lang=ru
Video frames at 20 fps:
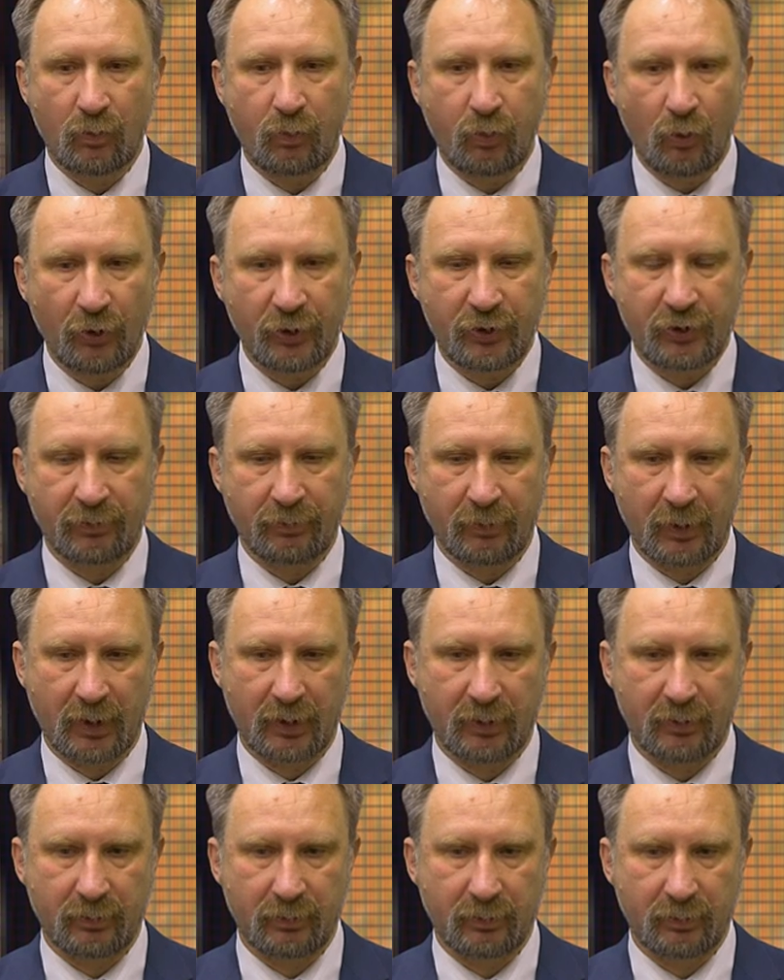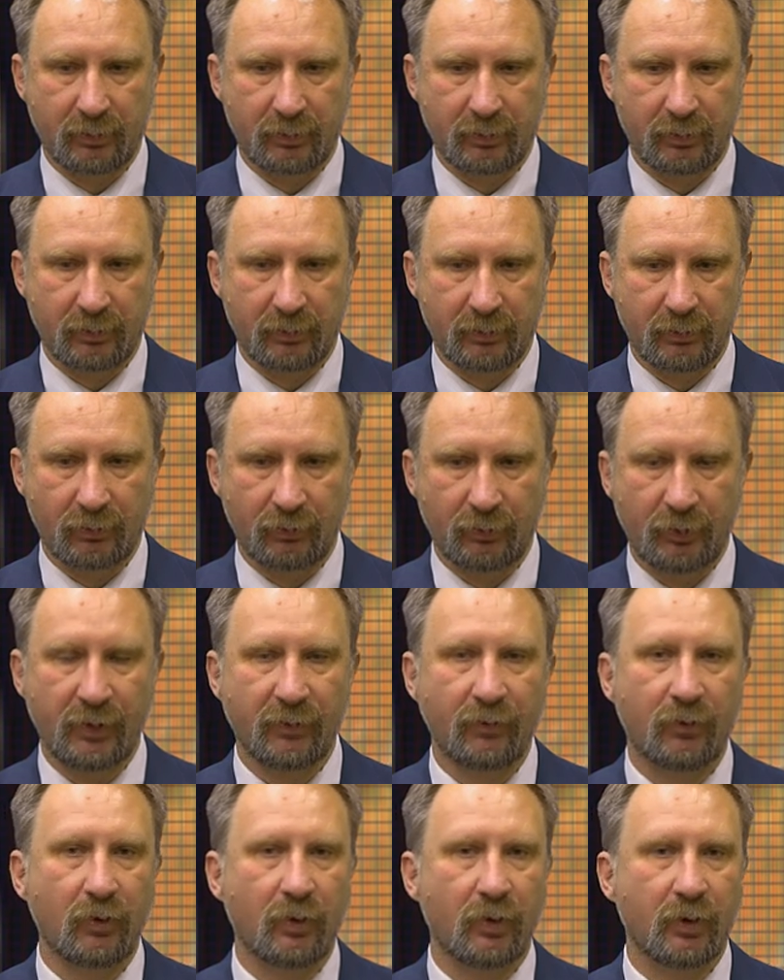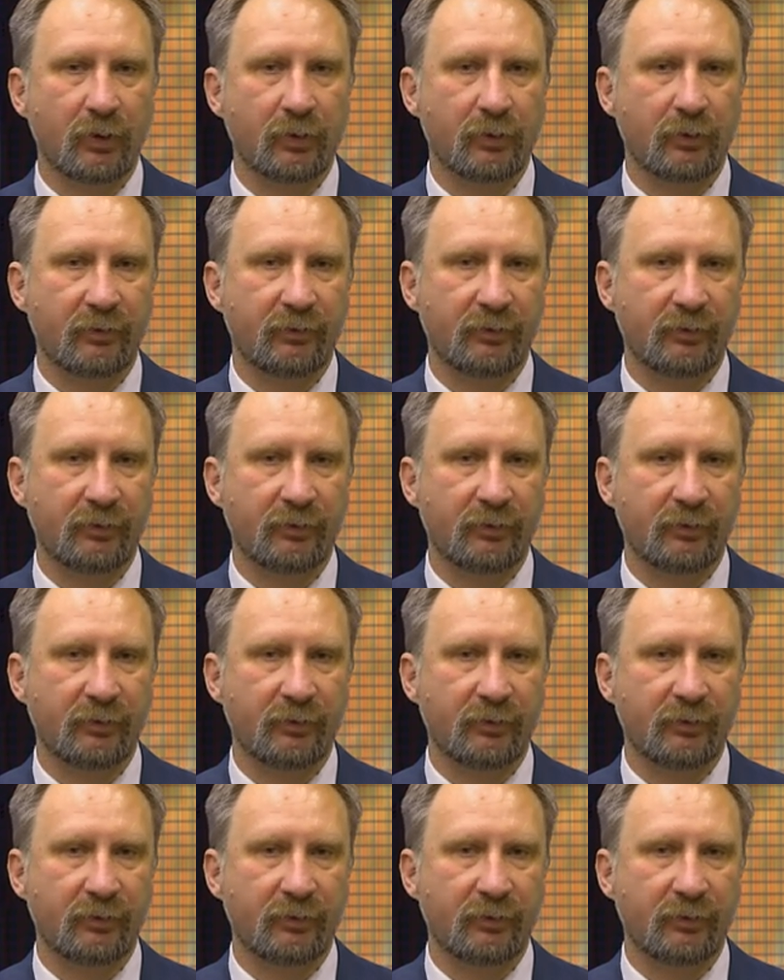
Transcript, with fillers: почва у него